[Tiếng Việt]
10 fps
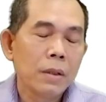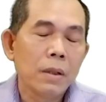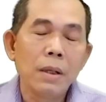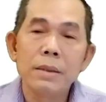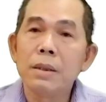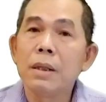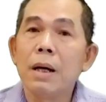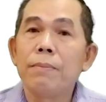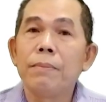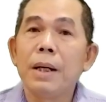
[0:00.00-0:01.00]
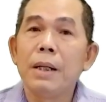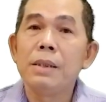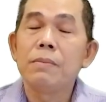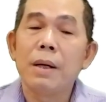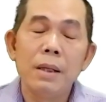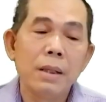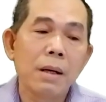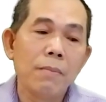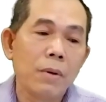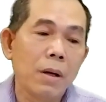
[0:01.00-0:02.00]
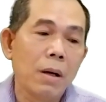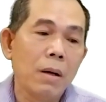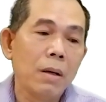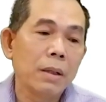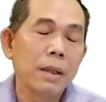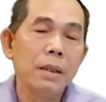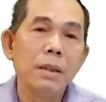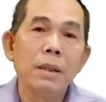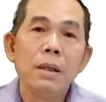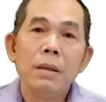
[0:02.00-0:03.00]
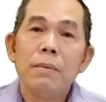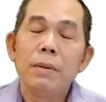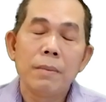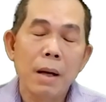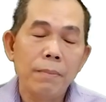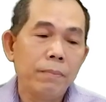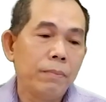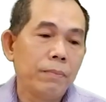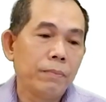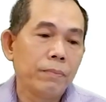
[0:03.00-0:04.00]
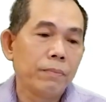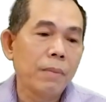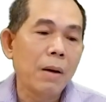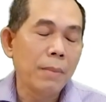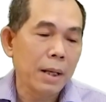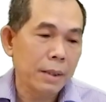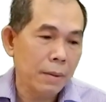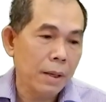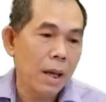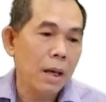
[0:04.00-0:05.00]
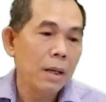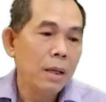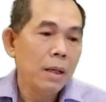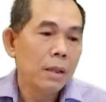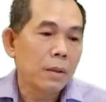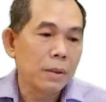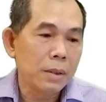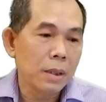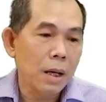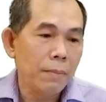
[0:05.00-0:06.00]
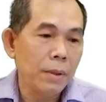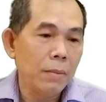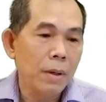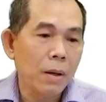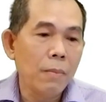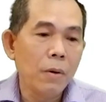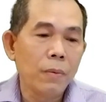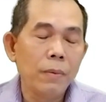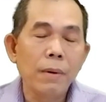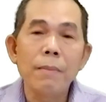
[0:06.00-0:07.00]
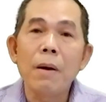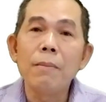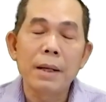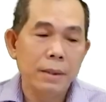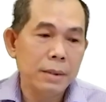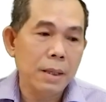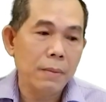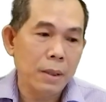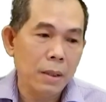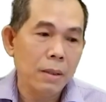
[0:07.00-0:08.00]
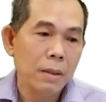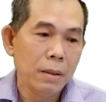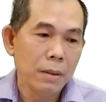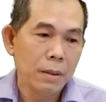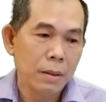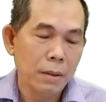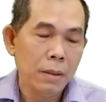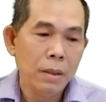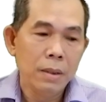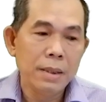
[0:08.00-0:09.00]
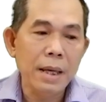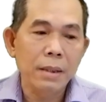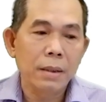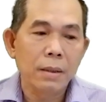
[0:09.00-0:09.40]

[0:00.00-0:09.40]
đó là trường hợp mà X và Y không có cái phương pháp bảo mật nào cả còn trường hợp nếu mà có một phương pháp bảo mật thì sao nha à, Z